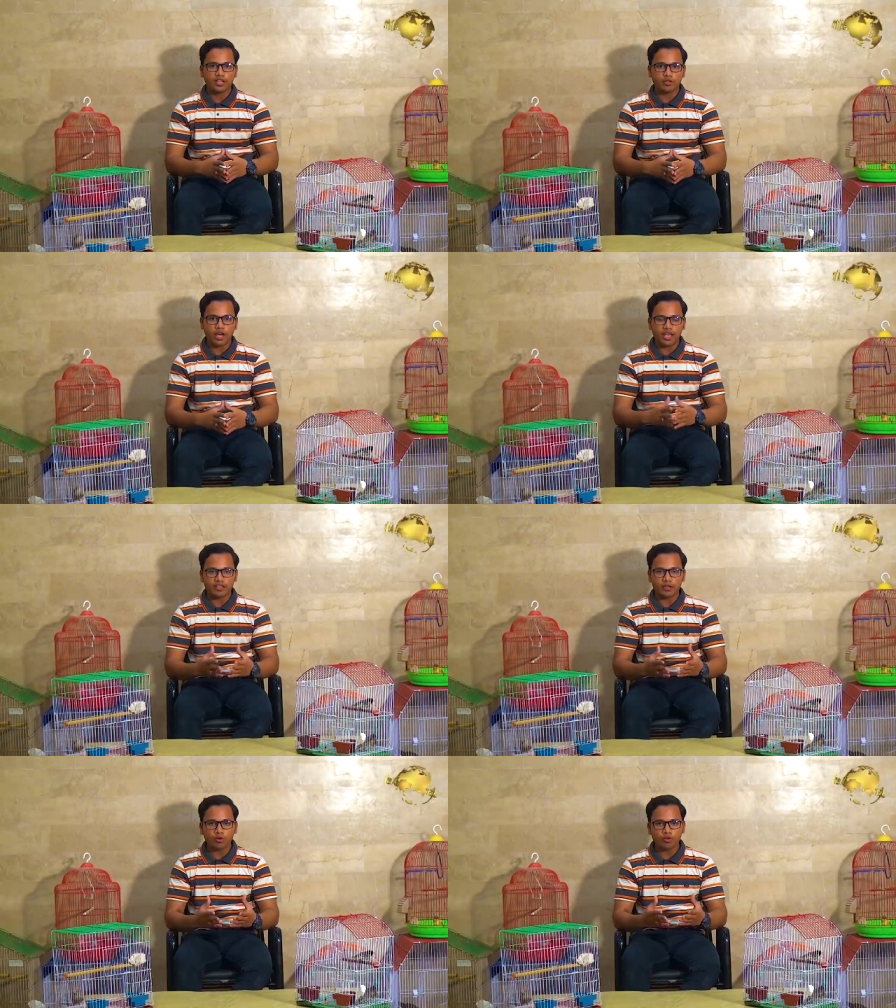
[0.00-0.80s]
तो
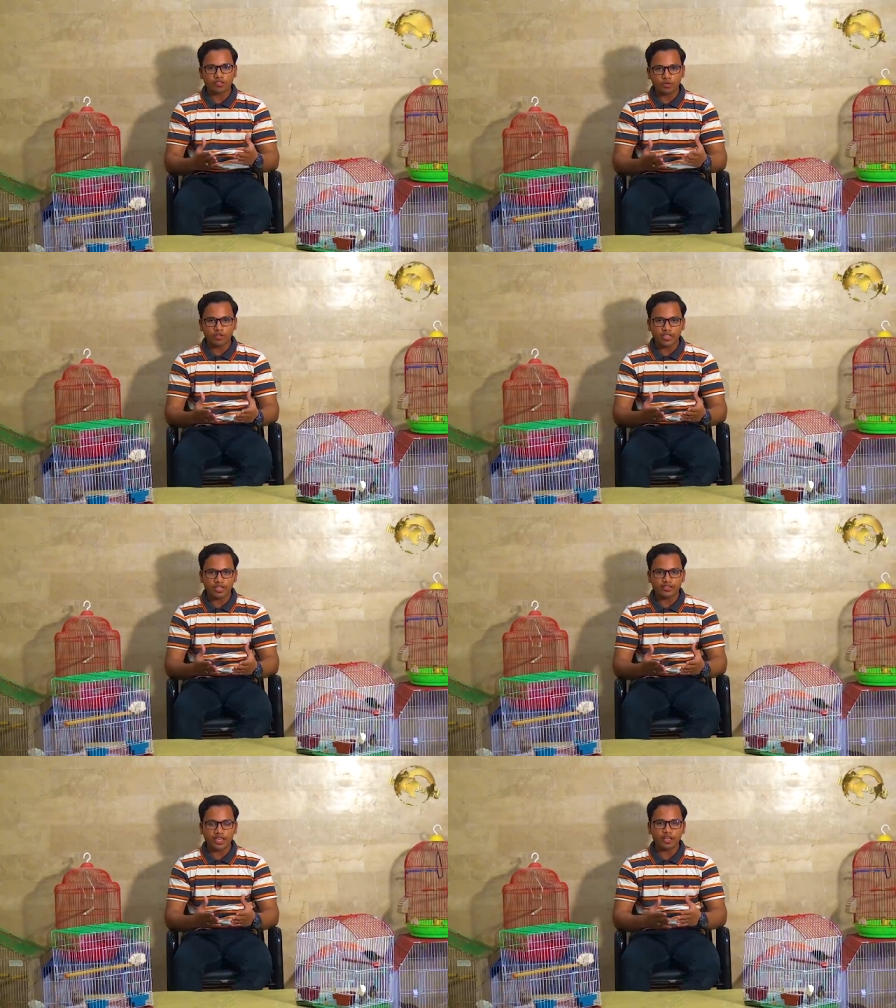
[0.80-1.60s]
ऐसे लोगों को सलूट
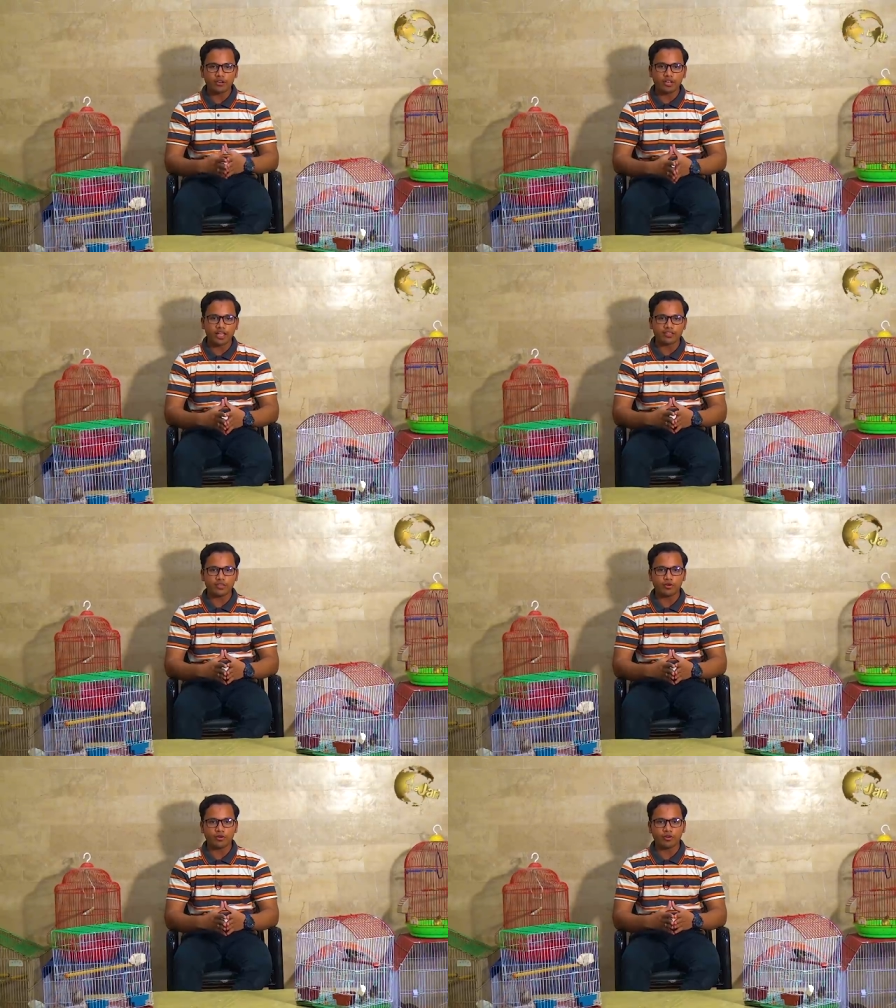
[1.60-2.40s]
देना चाहिए और ऐसे
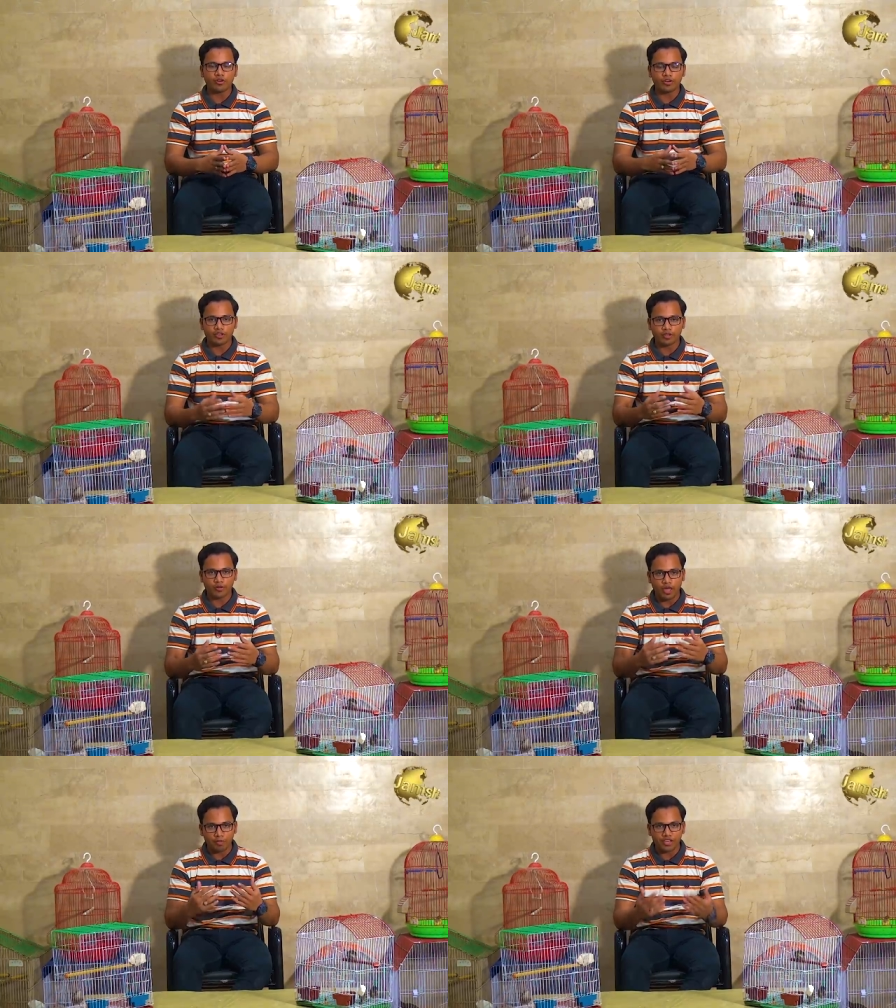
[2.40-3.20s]
लोगों
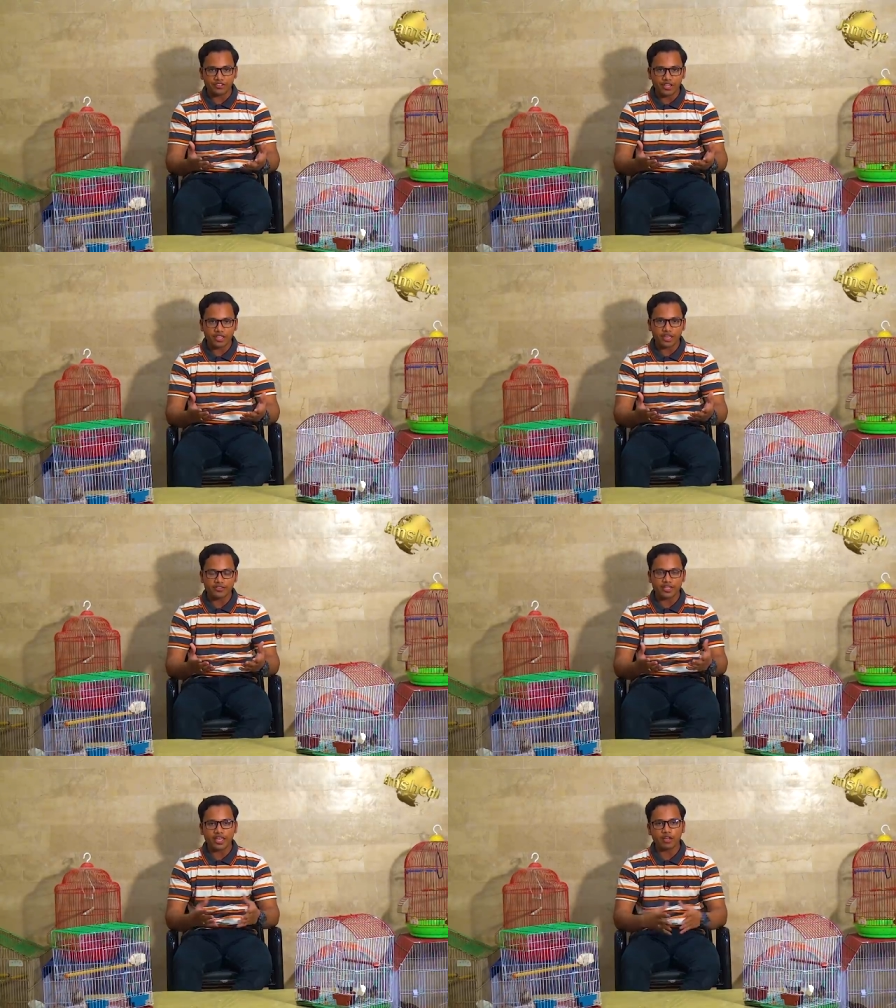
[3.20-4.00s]
को अप्रिशिएट करना
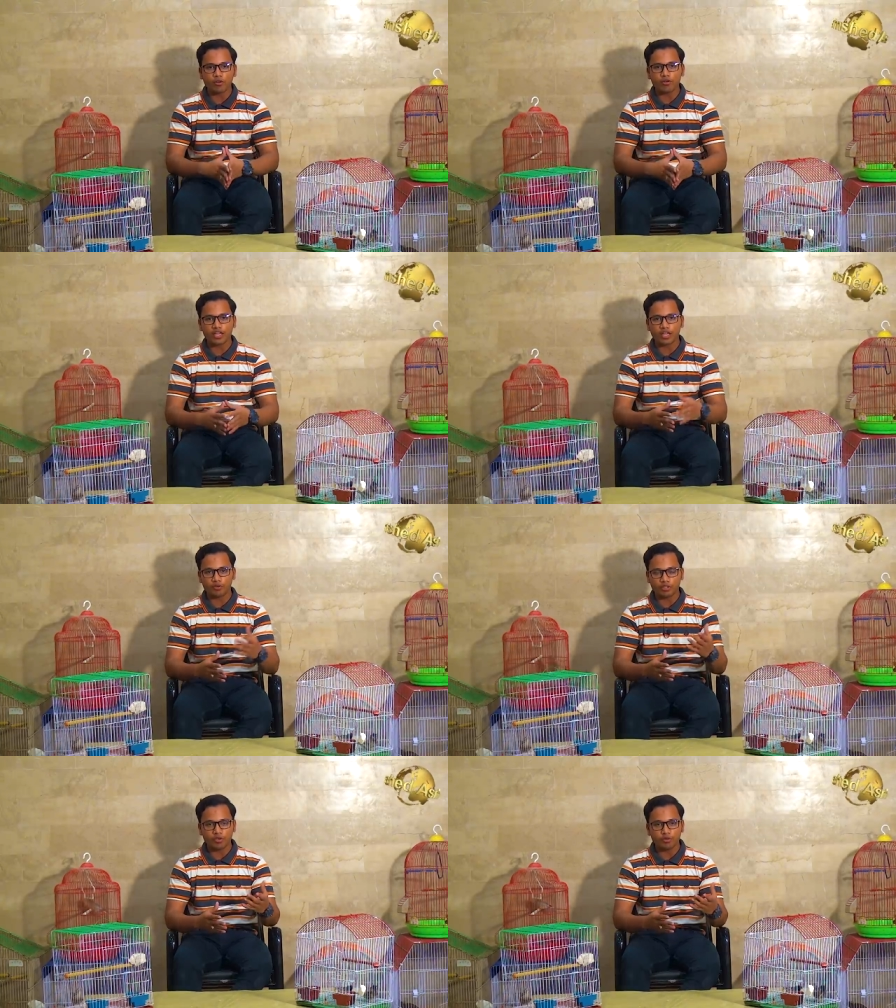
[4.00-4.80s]
चाहिए कि वो लोग
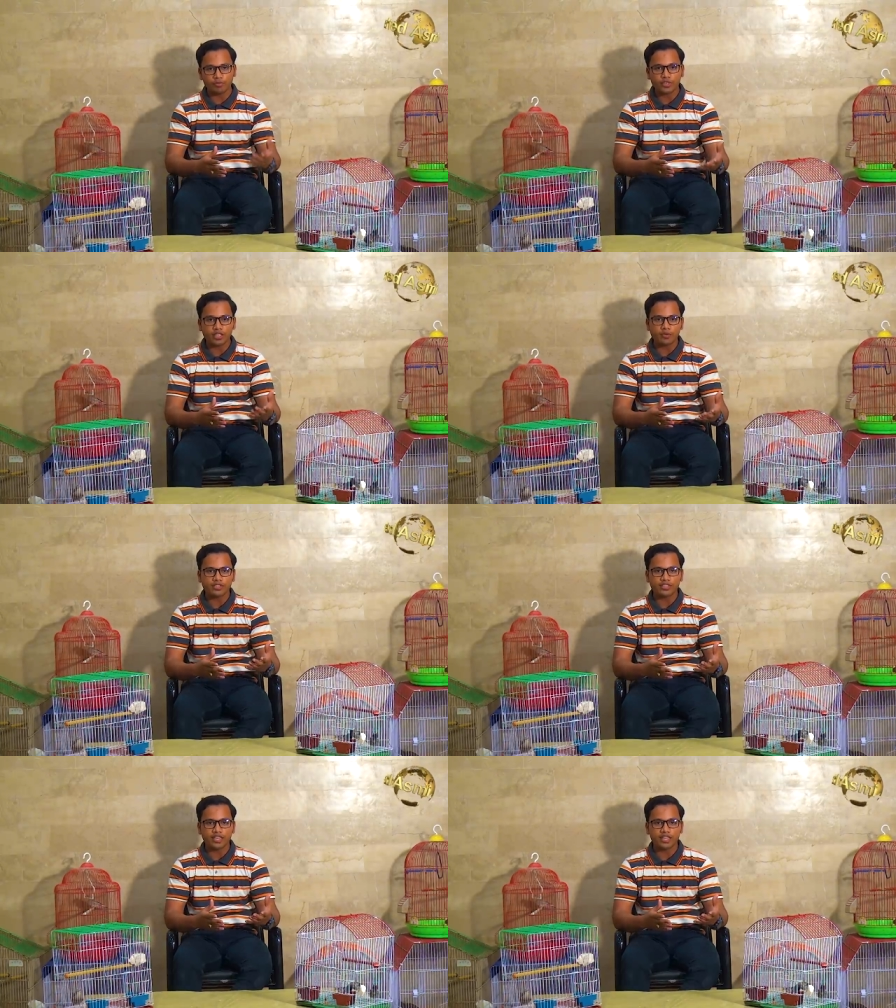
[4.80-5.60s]
उनकी ख़ुद भी
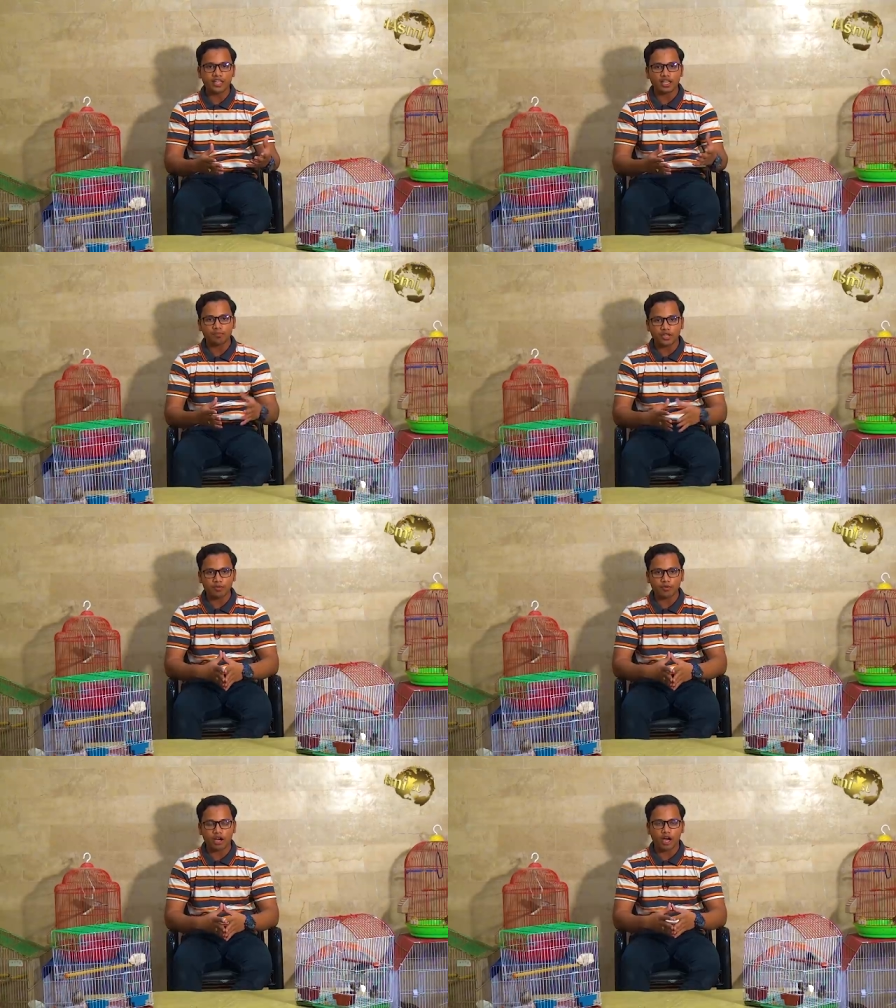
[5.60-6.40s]
तबीयत सही नहीं है लेकिन फिर
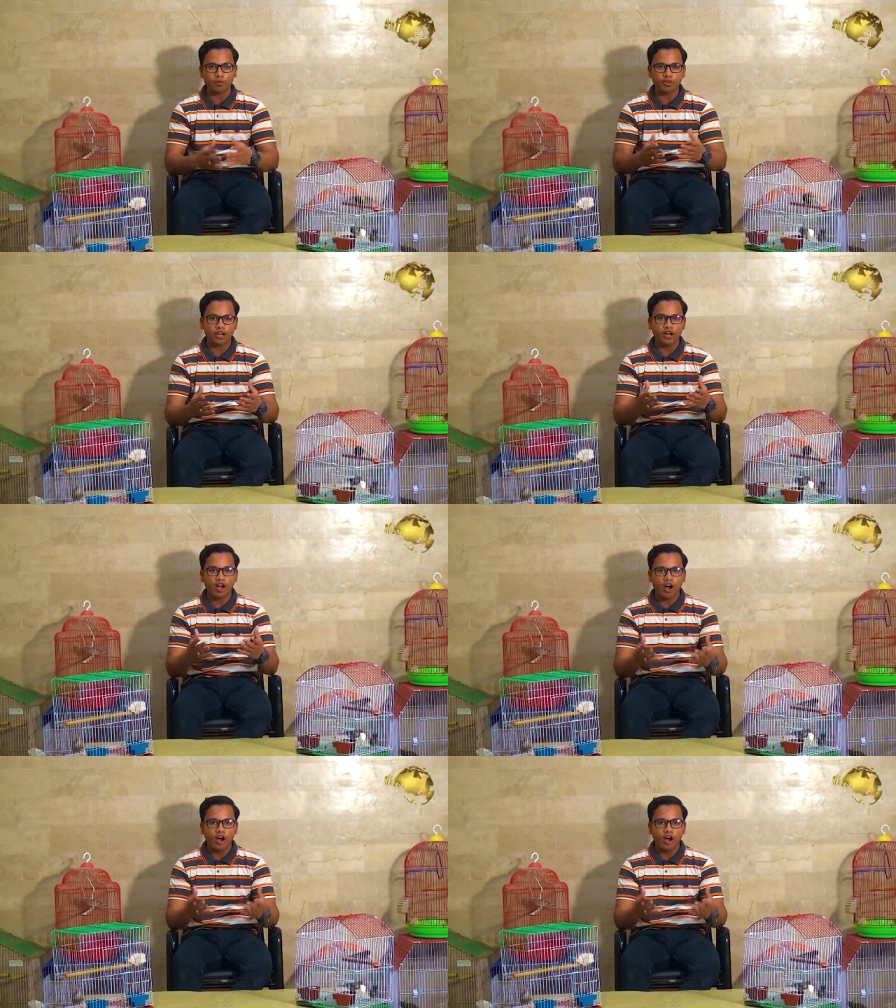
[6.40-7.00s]
भी आप उनका